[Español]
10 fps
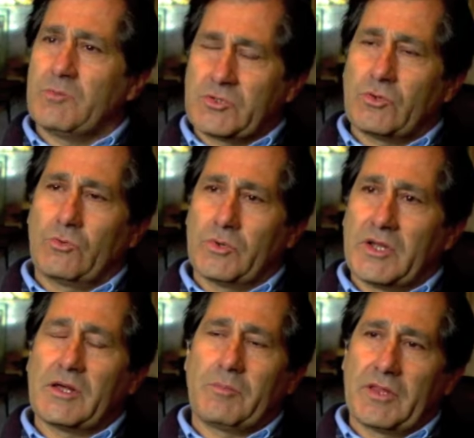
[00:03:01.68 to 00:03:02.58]
empezó
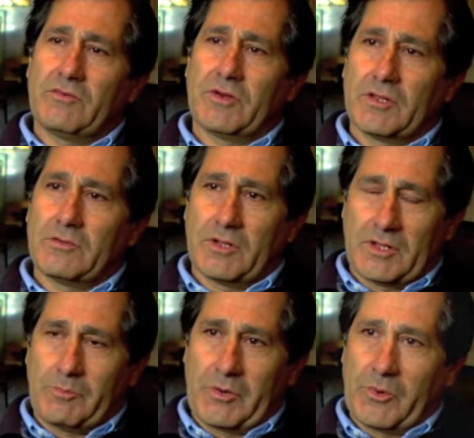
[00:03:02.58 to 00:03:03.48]
una etapa diferente, una
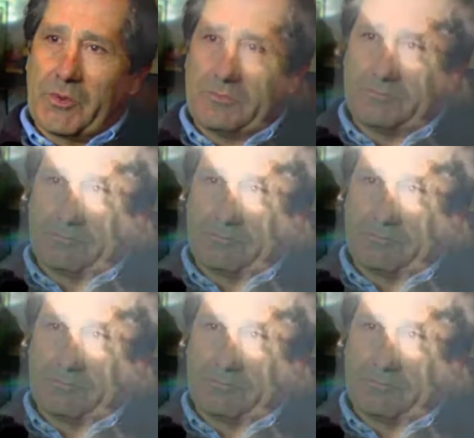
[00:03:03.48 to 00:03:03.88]
etapa nueva.